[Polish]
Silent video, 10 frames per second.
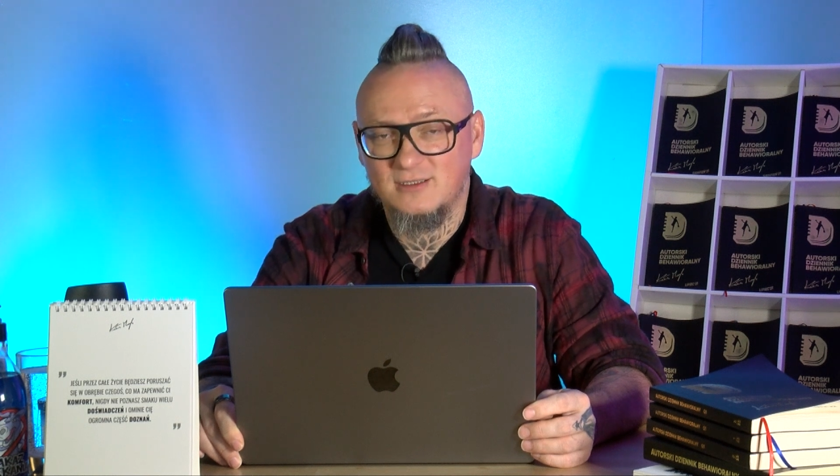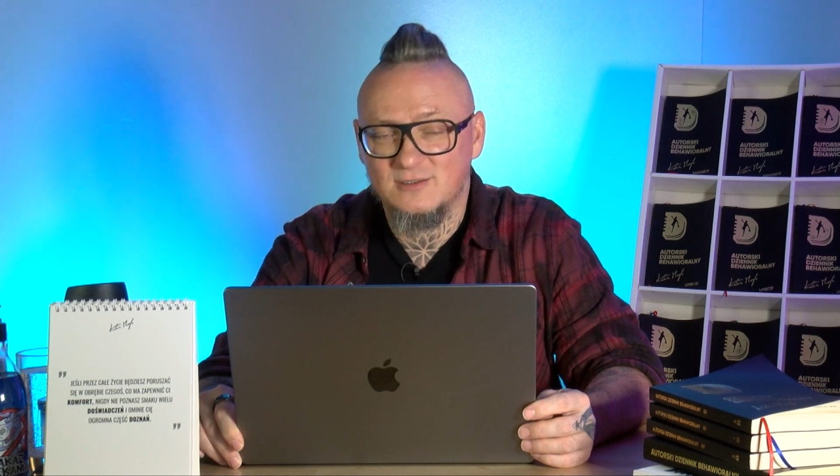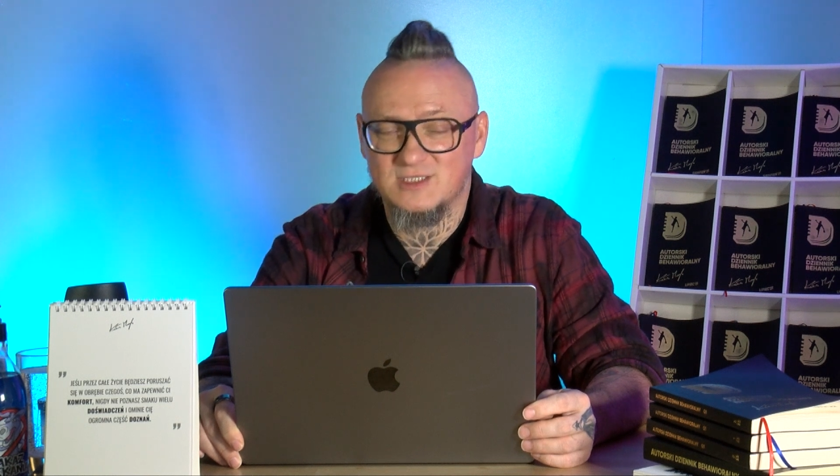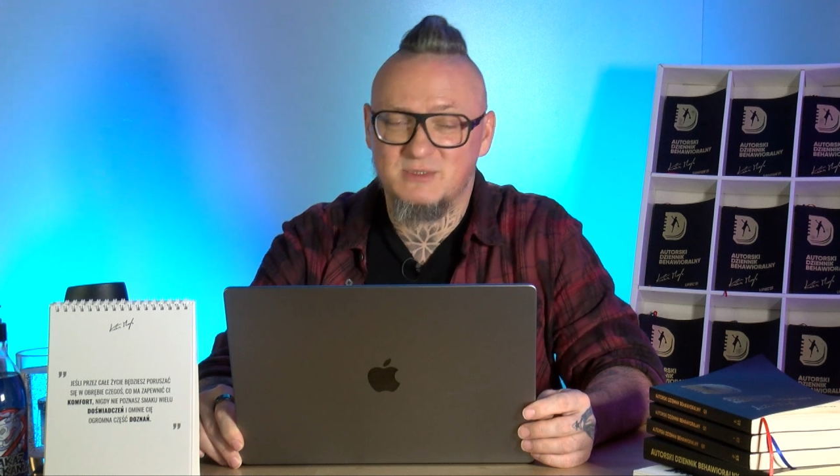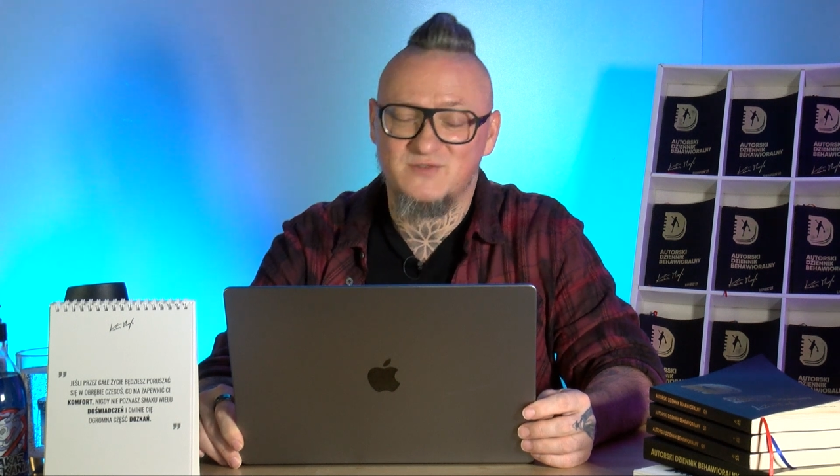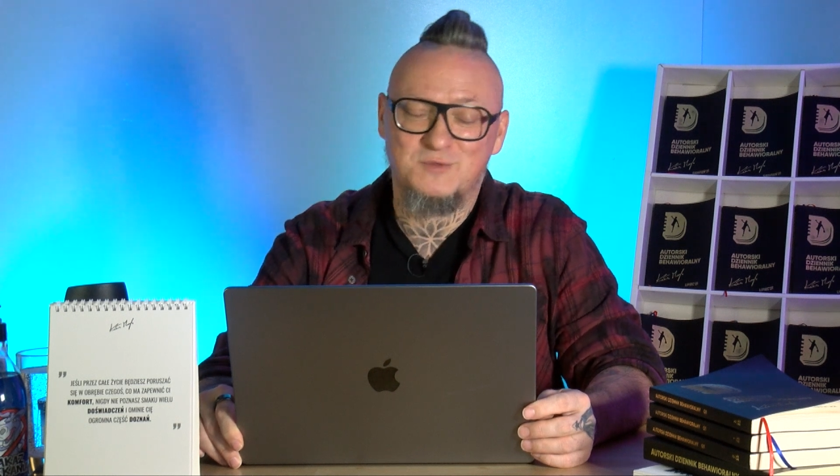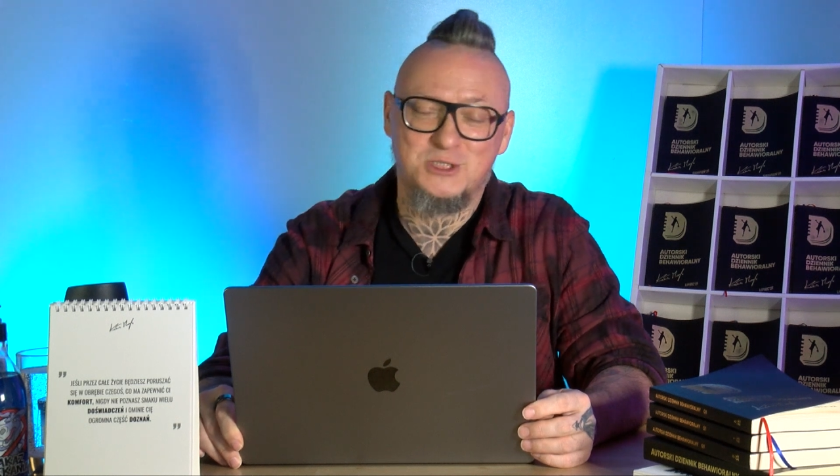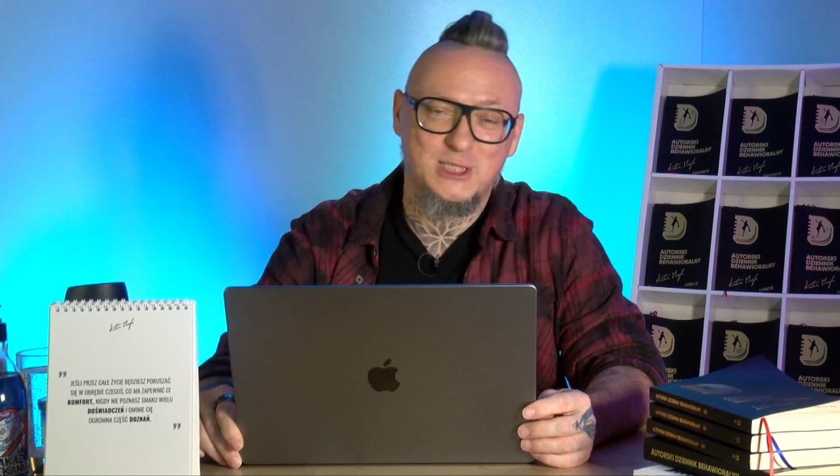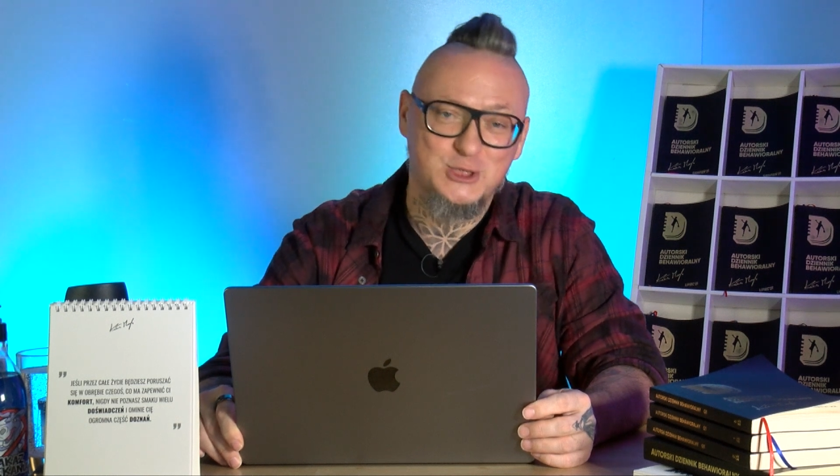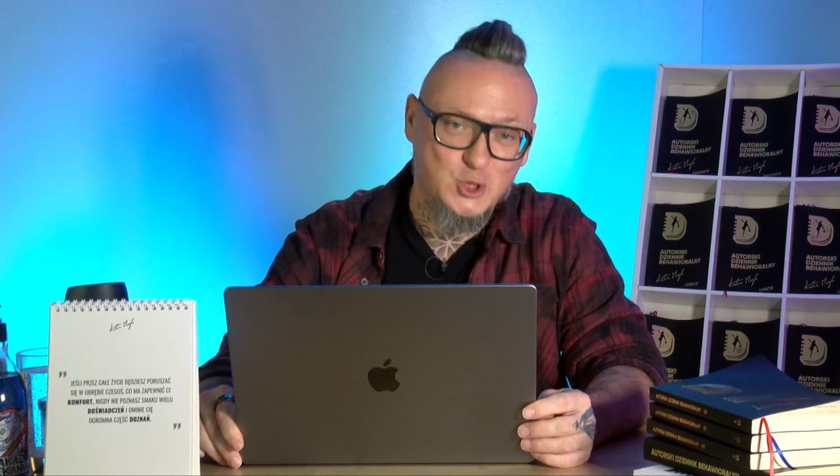to zamiast
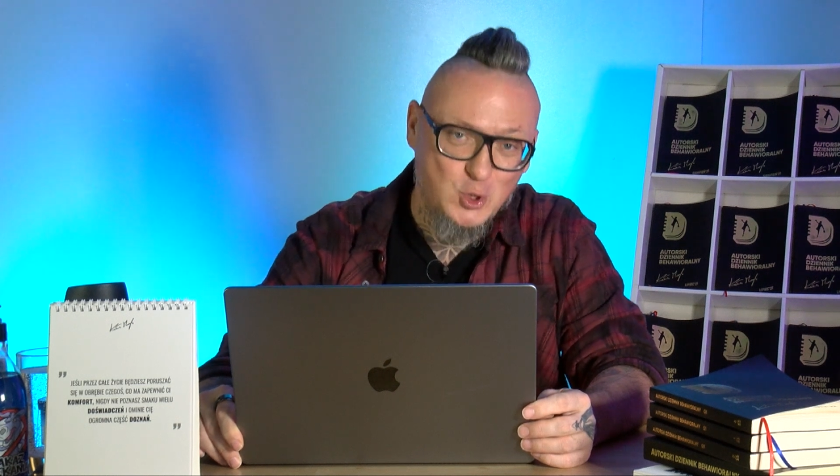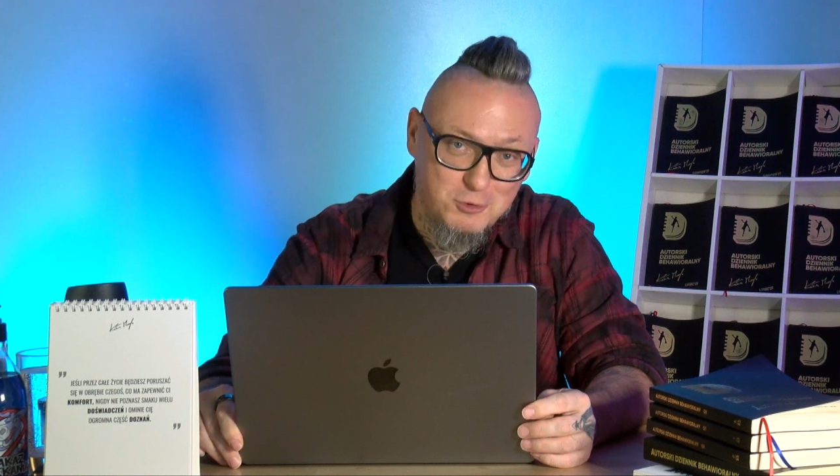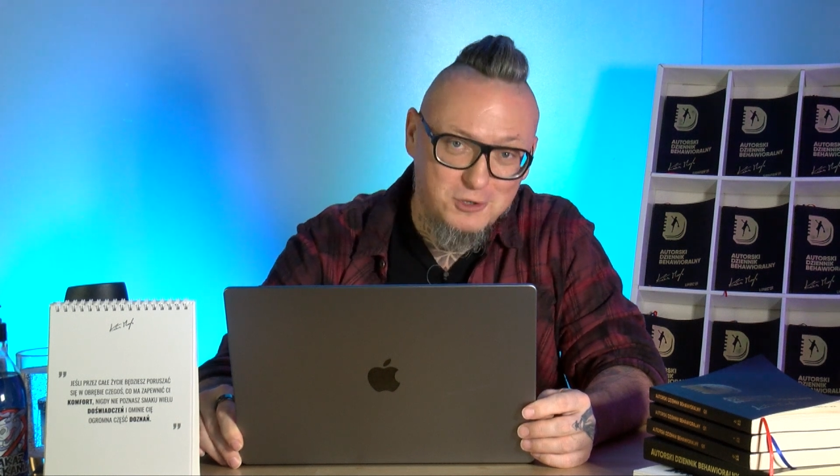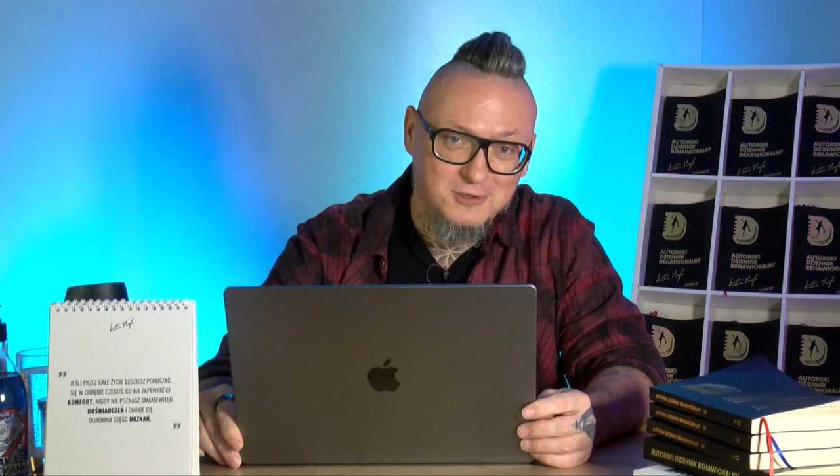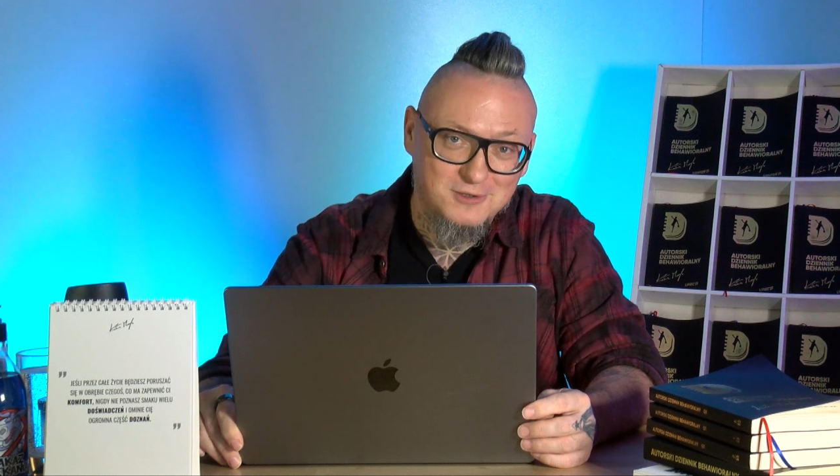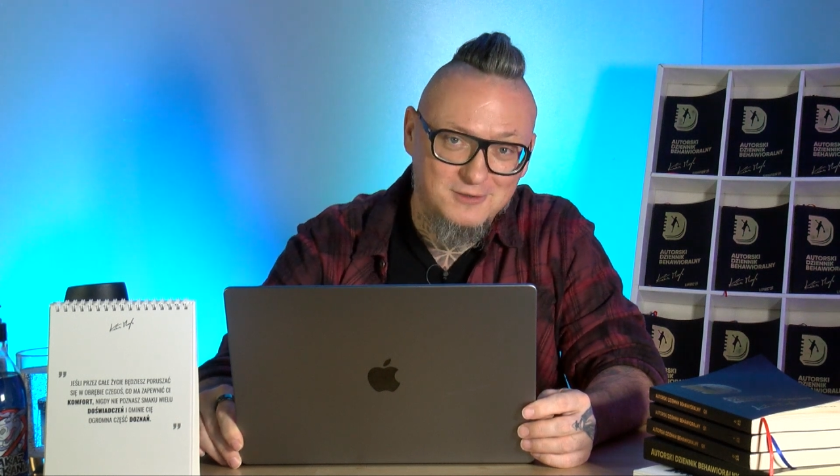wymyślać koło,